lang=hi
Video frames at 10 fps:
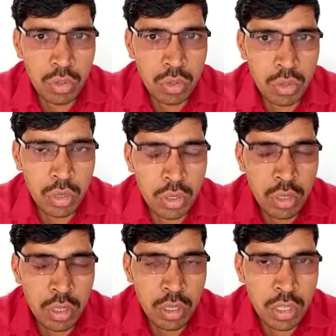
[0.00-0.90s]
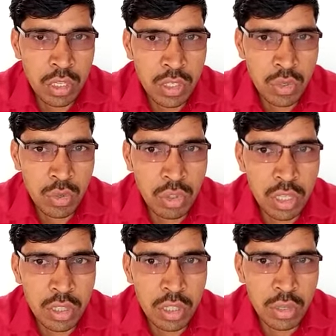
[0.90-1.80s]
तो इसको
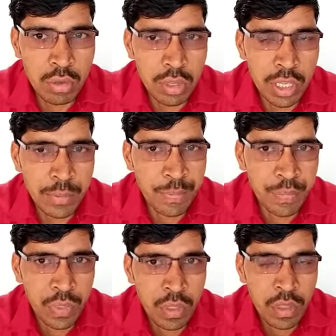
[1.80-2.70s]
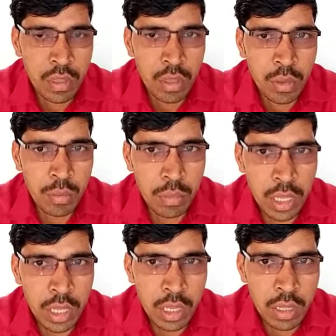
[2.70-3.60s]
देखते हुए
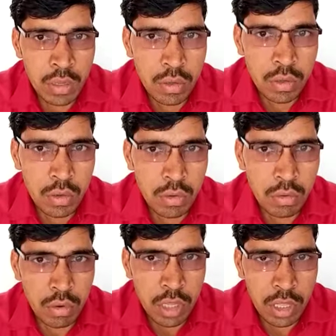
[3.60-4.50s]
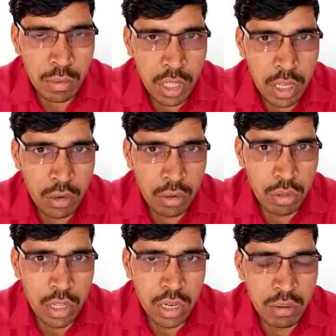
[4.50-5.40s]
मैं उनके विचार को
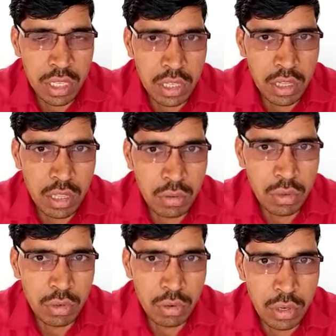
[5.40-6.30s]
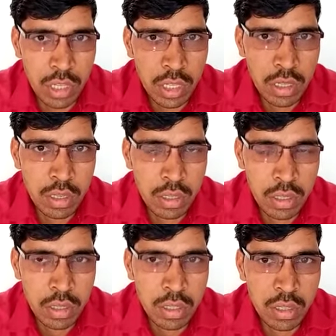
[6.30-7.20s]
धन्यवाद करता हूं कि उन्होंने
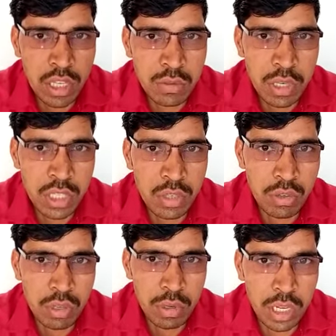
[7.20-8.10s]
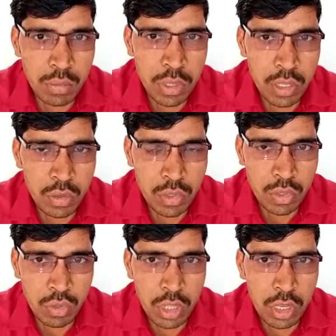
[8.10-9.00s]
देशवासियों के बारे में कुछ
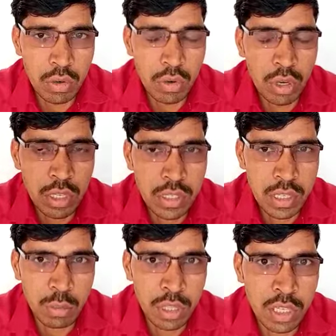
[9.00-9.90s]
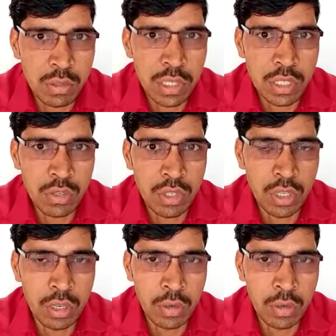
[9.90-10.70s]
सोचा और सभी देशवासियों से